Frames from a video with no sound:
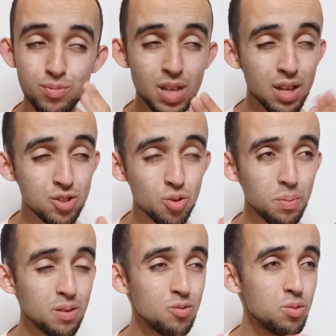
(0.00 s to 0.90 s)
cioè, sto,
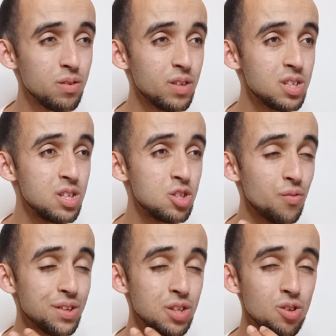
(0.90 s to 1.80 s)
ne sto
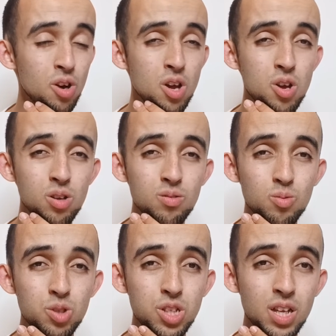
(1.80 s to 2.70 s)
facendo
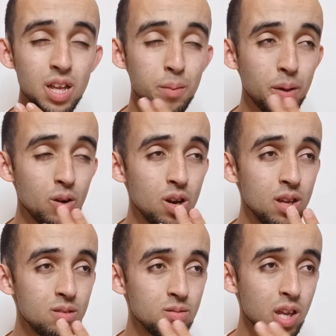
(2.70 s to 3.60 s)
uscire delle
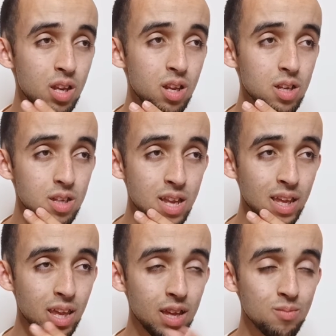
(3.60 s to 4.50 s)
parole che
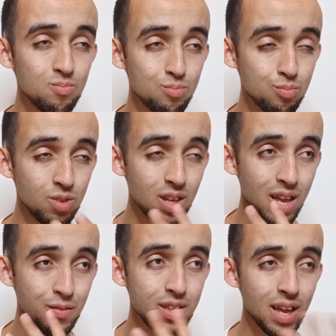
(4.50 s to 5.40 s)
neanche
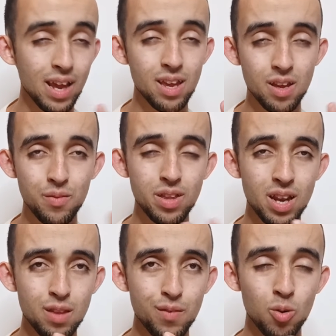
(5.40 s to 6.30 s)
eviterei,
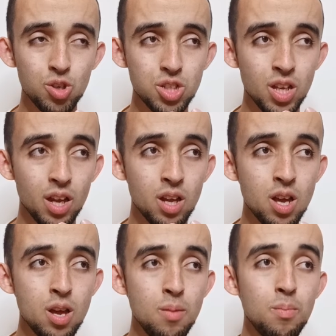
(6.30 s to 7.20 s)
eviterei di far uscire,
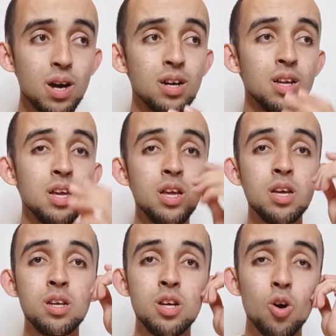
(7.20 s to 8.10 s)
ma
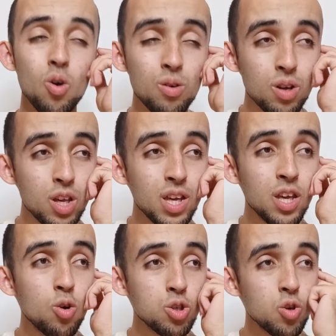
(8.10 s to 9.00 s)
che,
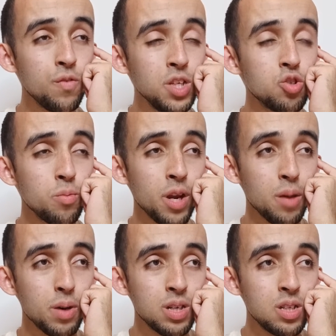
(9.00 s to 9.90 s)
che cosa ho visto
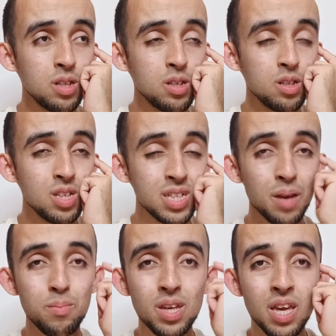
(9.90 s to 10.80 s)
prima?
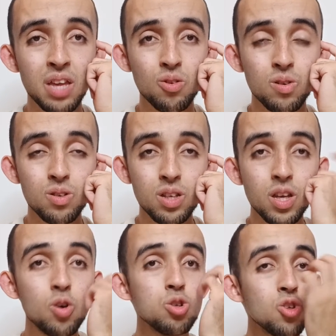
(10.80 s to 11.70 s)
Cioè, mi chiedo,
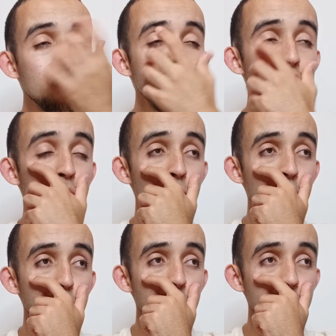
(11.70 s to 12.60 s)
che cosa ho visto
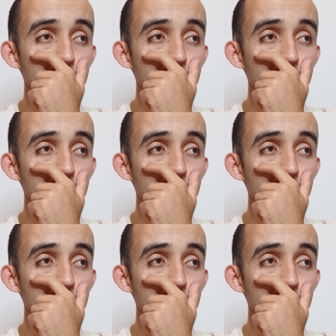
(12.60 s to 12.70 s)
prima?